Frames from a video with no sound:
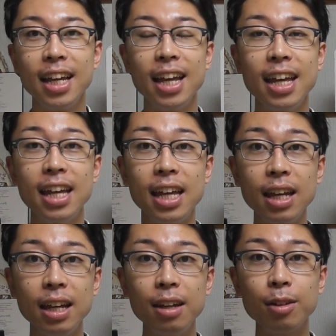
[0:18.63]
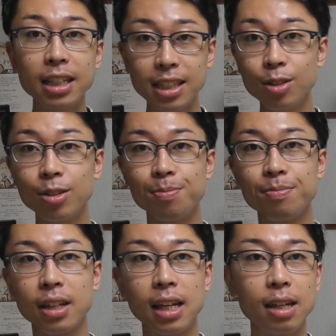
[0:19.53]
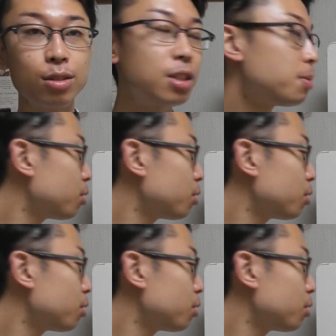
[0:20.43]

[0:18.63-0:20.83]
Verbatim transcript: えー、私の、えー、うつ